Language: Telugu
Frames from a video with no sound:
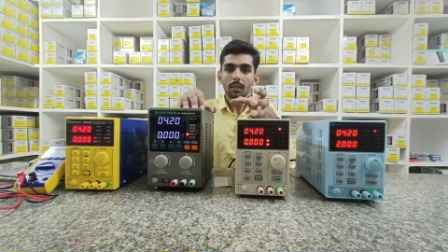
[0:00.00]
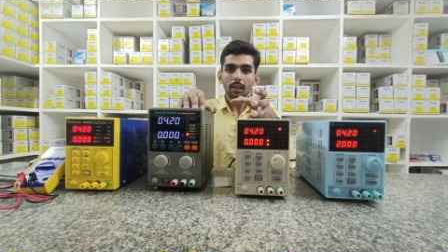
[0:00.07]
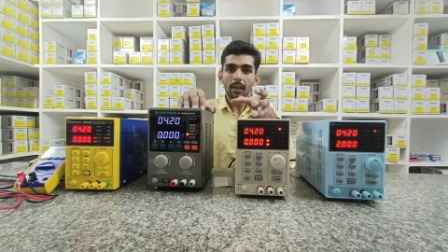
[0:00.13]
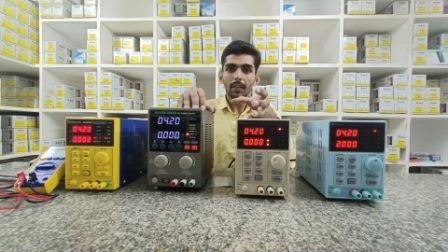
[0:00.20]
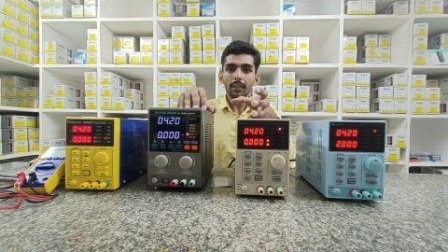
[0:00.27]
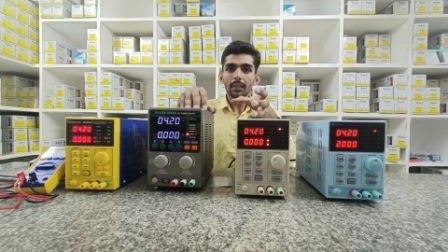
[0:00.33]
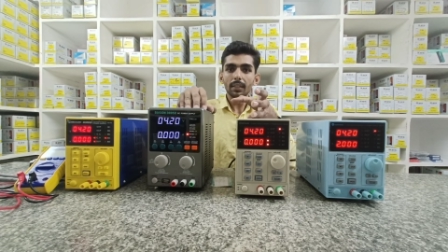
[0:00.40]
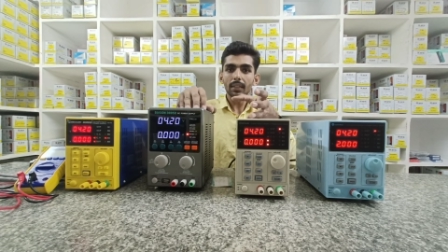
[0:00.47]

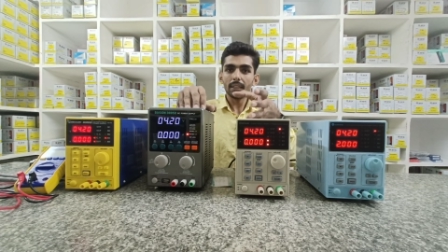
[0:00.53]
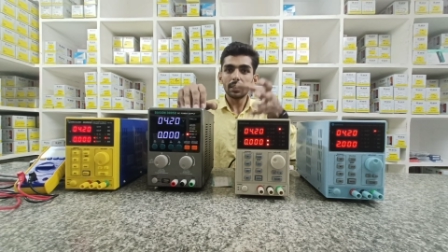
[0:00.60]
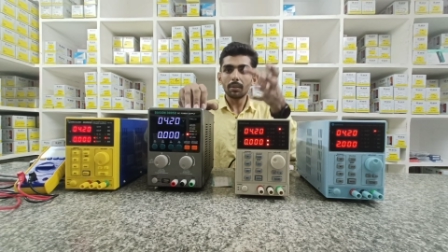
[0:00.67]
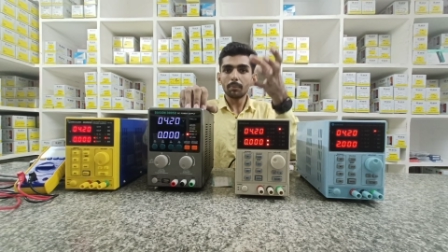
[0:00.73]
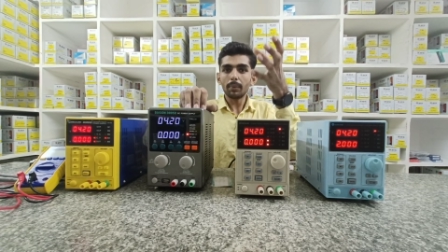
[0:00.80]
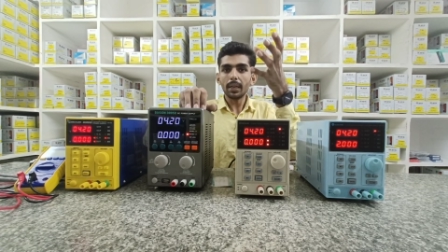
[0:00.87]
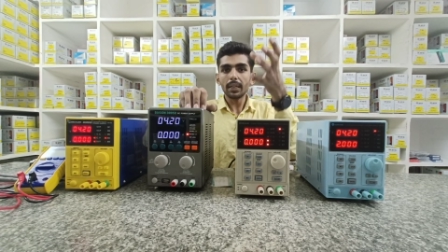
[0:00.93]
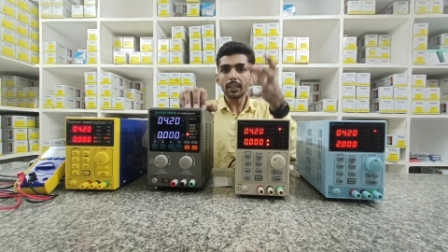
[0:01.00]
అంటే
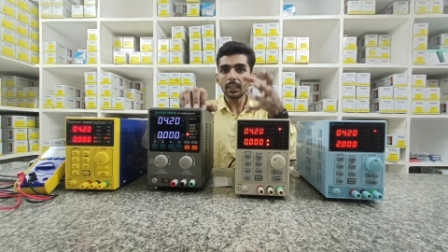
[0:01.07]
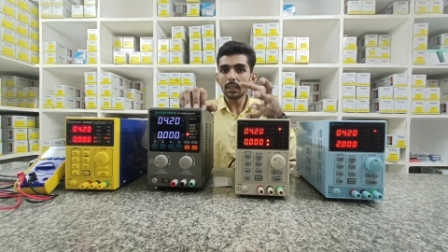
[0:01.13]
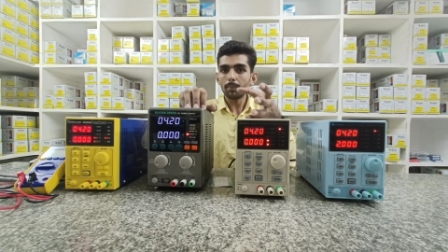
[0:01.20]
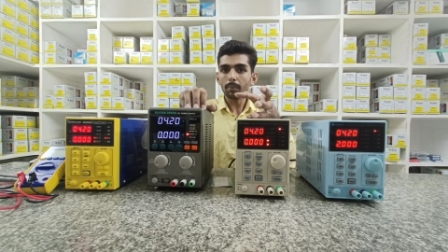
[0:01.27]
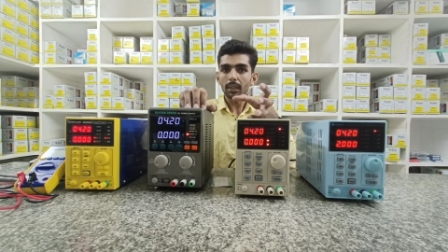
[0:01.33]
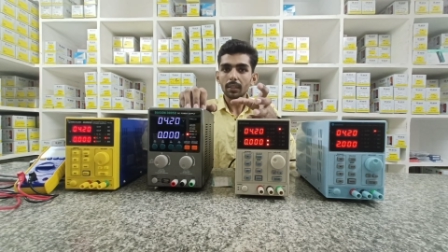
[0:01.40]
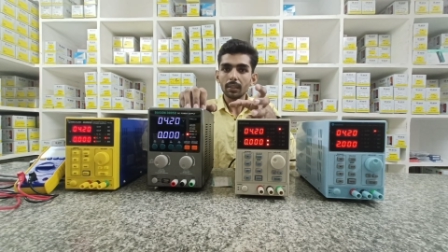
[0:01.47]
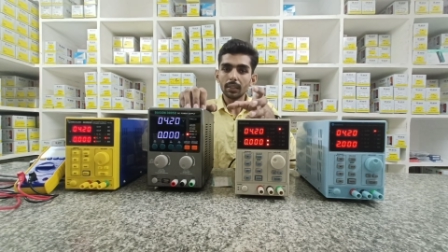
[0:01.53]
ఏదైనా బ్యాటరీ
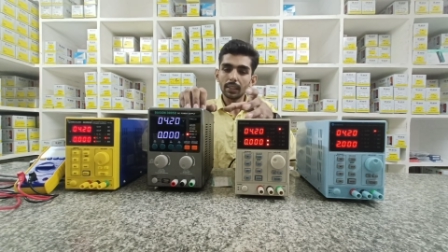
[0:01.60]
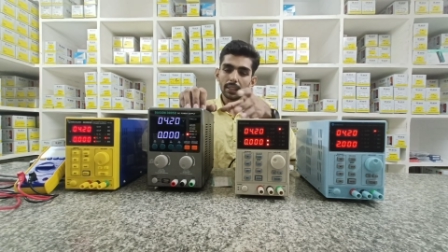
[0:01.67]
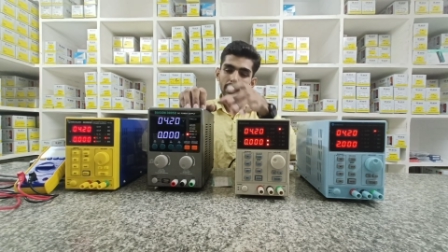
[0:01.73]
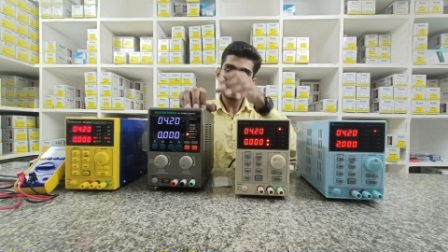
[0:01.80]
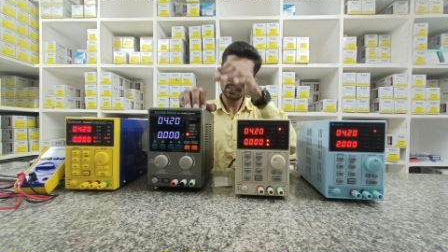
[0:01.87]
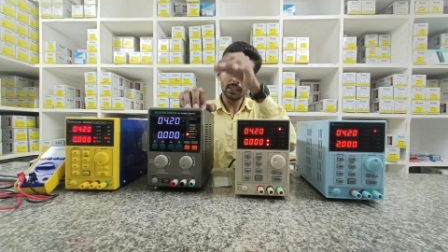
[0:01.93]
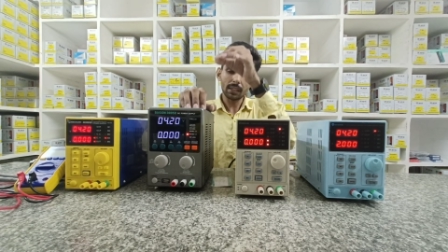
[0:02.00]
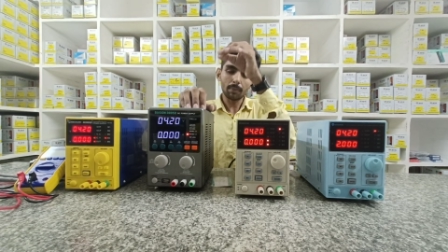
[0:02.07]
కంప్లైంట్
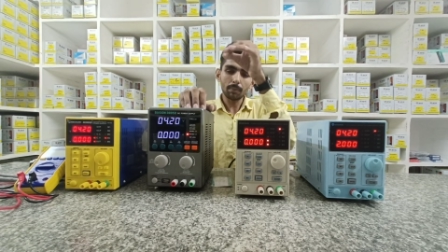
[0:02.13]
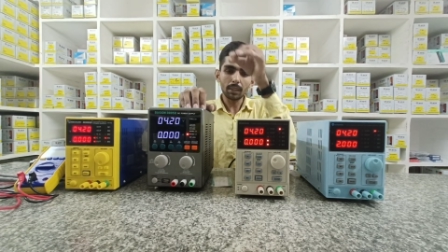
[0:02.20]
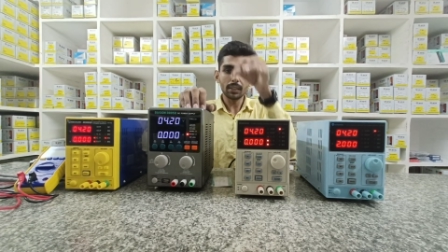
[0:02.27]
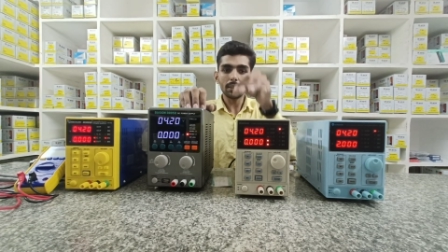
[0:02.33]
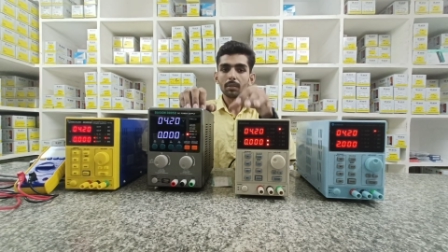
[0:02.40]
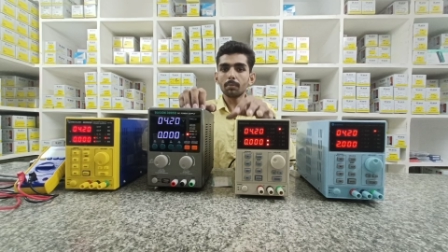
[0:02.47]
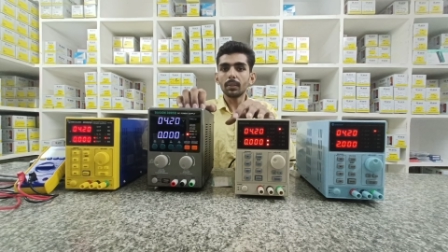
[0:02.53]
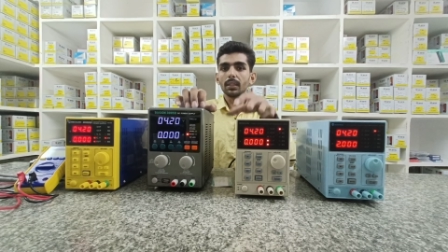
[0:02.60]
ఏది
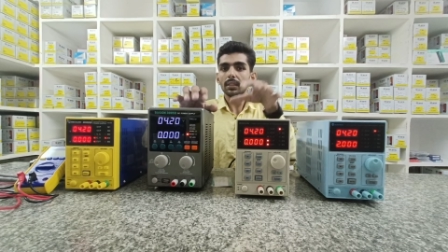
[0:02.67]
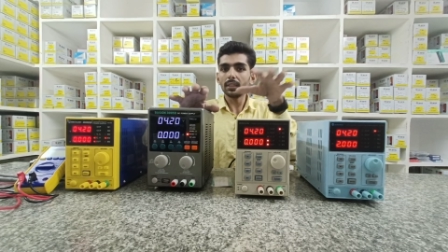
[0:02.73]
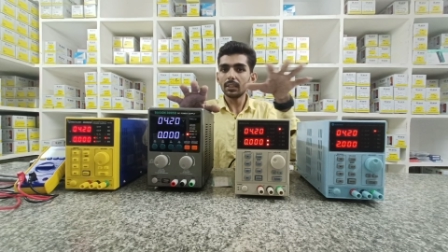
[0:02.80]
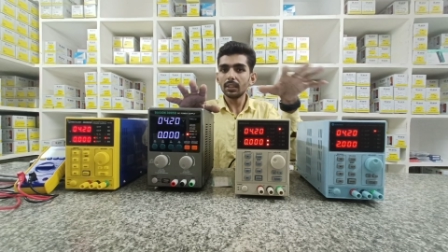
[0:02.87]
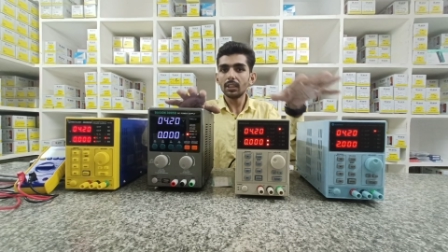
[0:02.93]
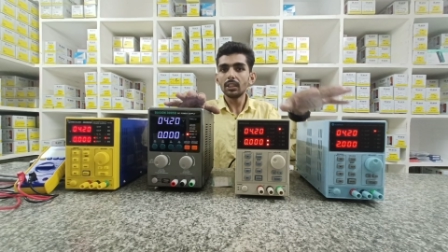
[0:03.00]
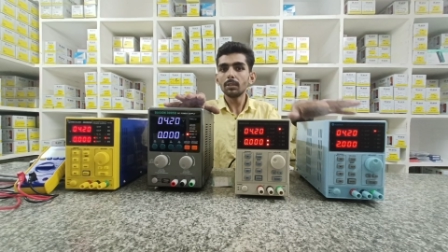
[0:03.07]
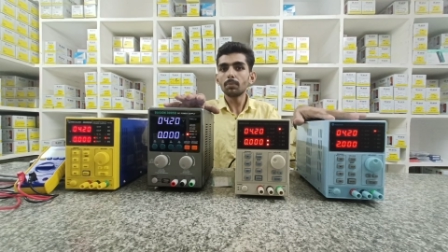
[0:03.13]
కంప్లైంట్ అయినా మన ఈ
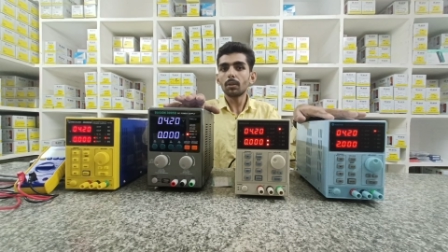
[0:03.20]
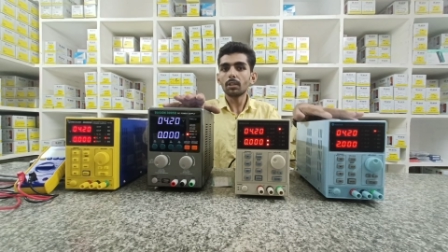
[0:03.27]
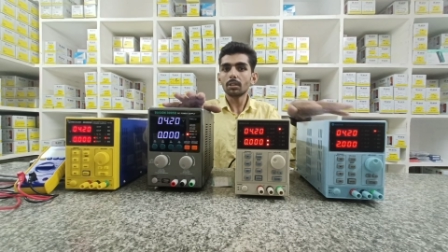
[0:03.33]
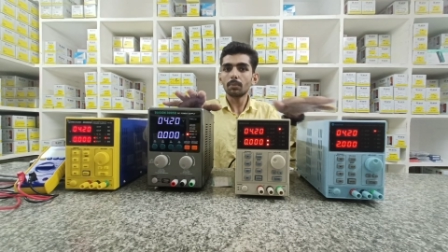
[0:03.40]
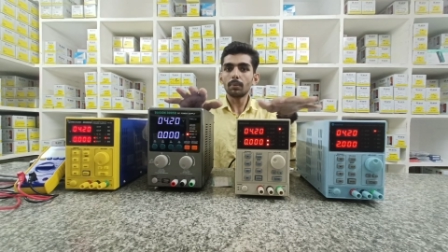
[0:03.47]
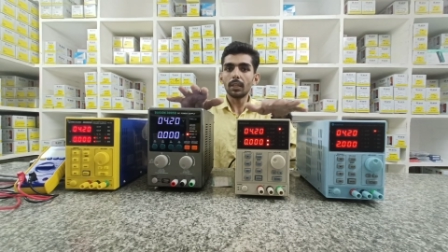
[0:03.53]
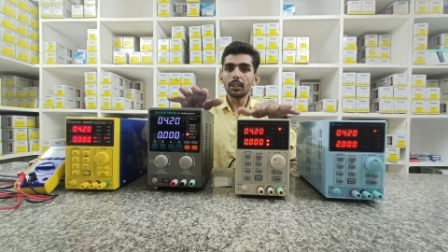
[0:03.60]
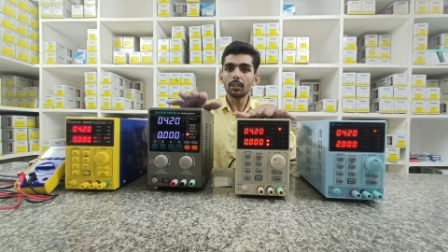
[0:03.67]
డిసి పవర్
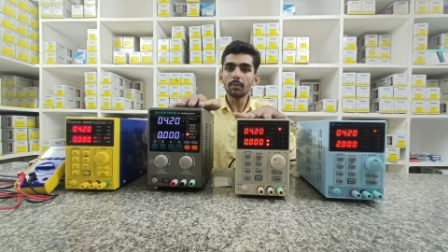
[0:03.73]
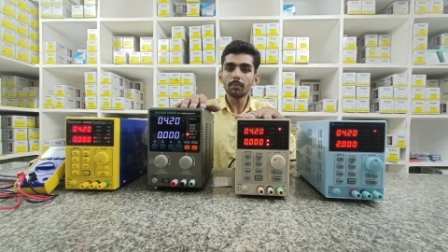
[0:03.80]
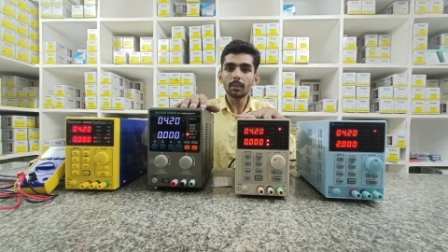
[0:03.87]
సప్లైతో